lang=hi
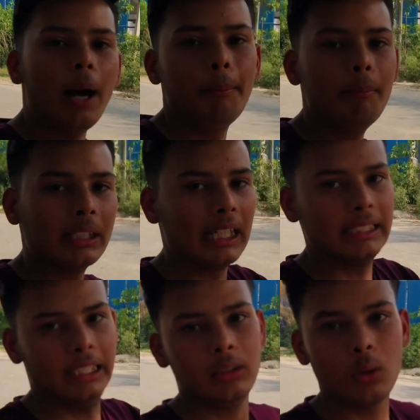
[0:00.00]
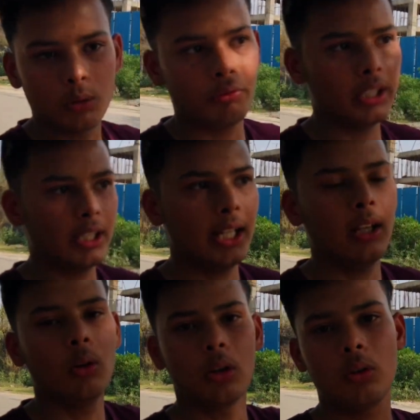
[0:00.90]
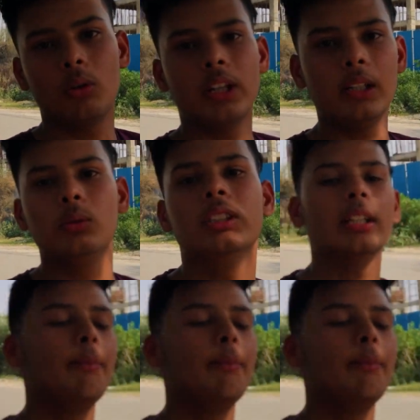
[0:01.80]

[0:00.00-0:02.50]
अब बताते हैं कौन विनर है और कौन है लूज़र